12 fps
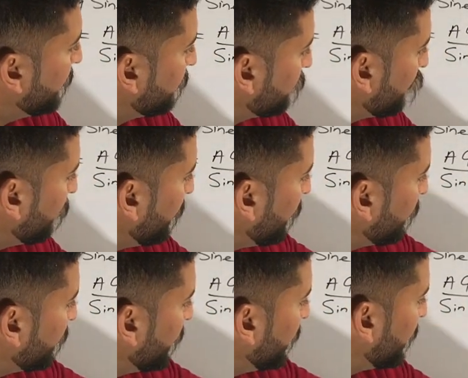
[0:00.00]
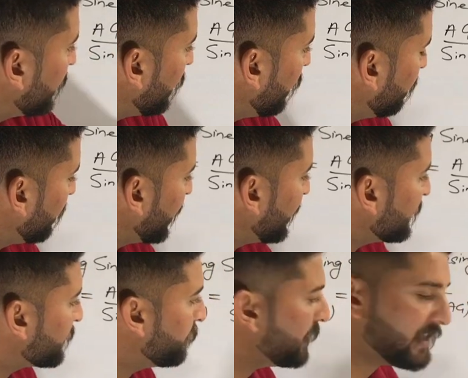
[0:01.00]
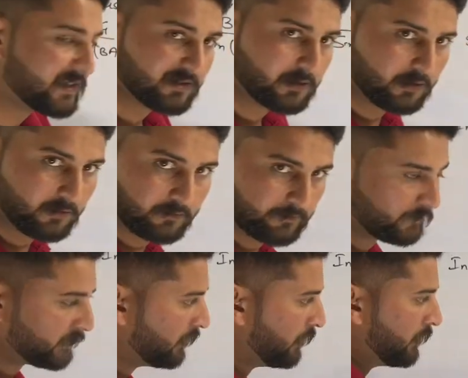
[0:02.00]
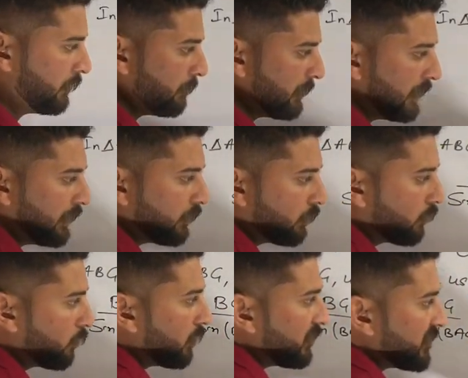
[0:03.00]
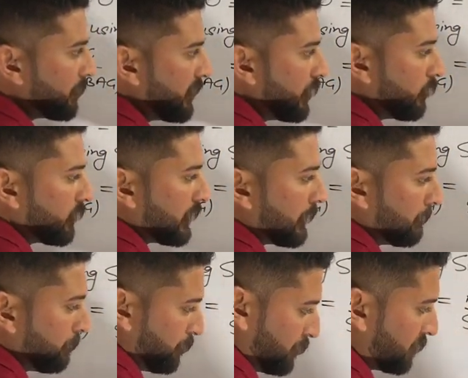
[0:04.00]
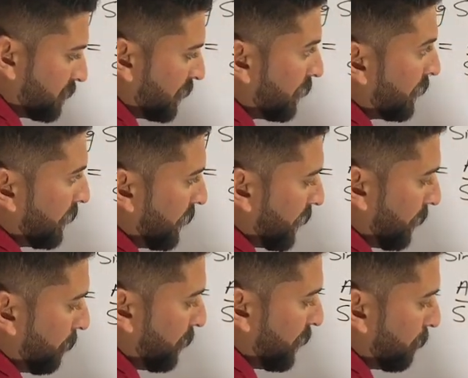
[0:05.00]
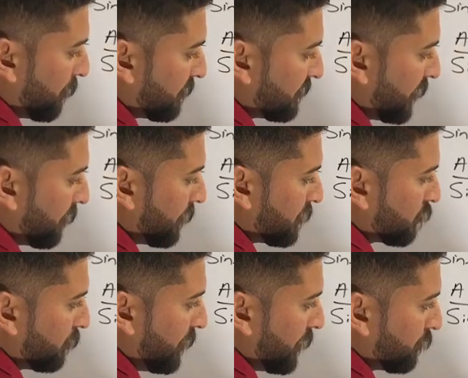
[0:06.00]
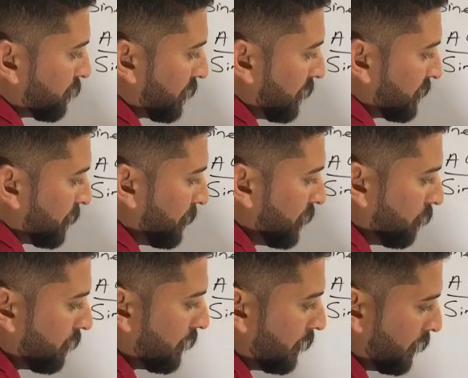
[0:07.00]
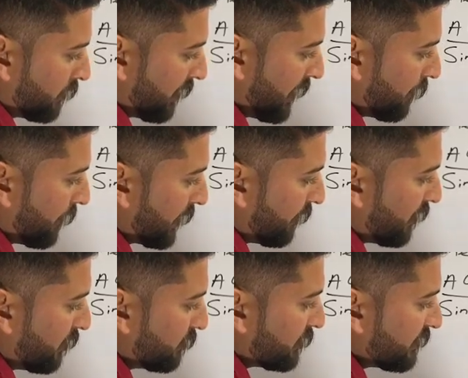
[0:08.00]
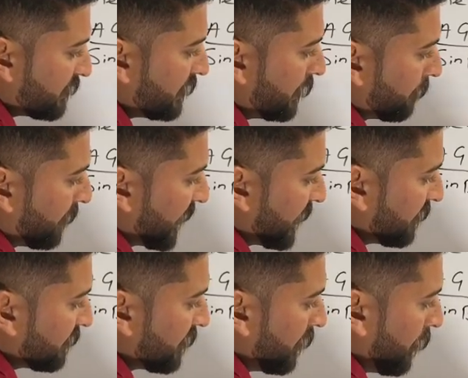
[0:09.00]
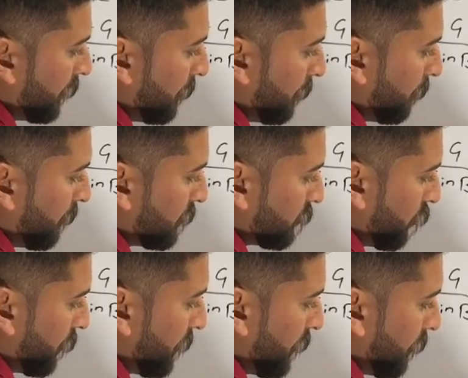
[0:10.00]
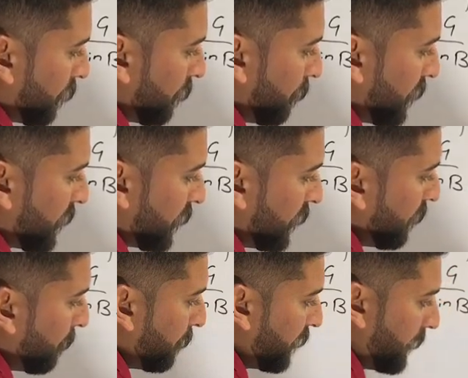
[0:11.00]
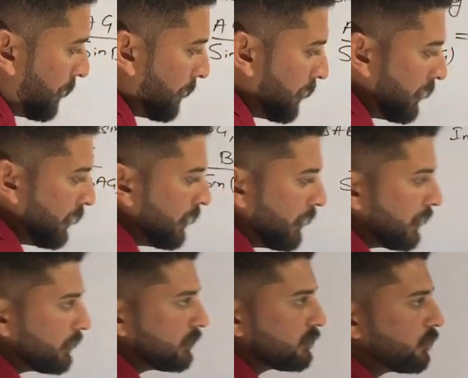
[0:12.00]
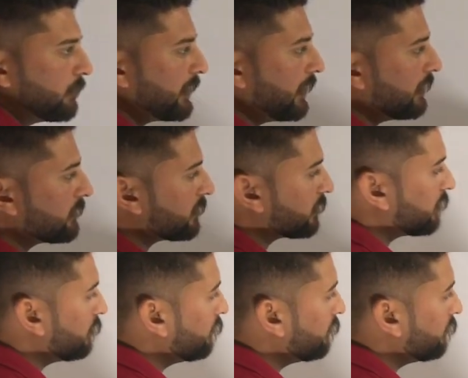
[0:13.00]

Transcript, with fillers: इसको मैं थीटा माइनस बी लिख सकता हूँ भाई इन दोनों का सम ये होता है यानी बी प्लस एल्फा जो भी है उसका सम ये होगा एल्फा की वैल्यू मुझे चाहिए माइनस सॉरी बीटा नहीं बी ठीक है तो इसको मैं क्या लिख सकता